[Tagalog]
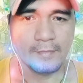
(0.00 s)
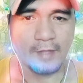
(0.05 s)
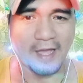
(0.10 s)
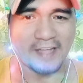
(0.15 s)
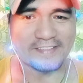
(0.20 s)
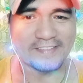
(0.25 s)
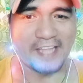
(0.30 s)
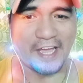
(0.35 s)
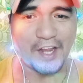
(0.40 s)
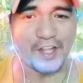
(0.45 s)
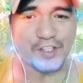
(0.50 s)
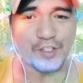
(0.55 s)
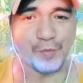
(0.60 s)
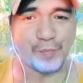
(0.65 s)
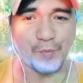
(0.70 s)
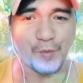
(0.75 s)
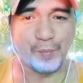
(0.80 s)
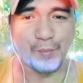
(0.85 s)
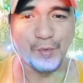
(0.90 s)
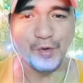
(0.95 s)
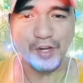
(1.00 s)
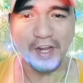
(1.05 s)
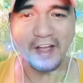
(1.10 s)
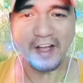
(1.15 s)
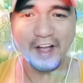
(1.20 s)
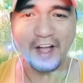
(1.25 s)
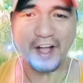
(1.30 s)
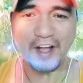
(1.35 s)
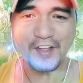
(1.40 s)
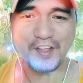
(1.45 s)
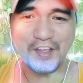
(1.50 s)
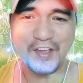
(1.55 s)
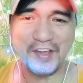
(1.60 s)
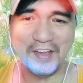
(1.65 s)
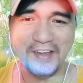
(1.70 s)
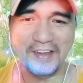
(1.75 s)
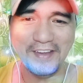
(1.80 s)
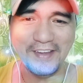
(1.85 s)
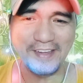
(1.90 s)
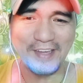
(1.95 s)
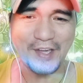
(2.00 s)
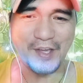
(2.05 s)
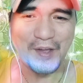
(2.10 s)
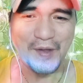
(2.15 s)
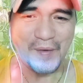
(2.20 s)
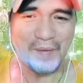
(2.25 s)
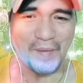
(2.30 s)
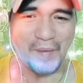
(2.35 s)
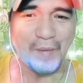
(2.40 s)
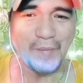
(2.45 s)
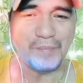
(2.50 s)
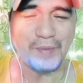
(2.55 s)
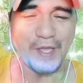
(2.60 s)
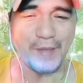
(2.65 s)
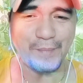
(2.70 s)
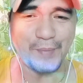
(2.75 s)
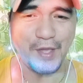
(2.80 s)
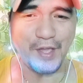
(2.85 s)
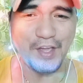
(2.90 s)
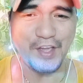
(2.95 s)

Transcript: At narito po muna ang aking OBB!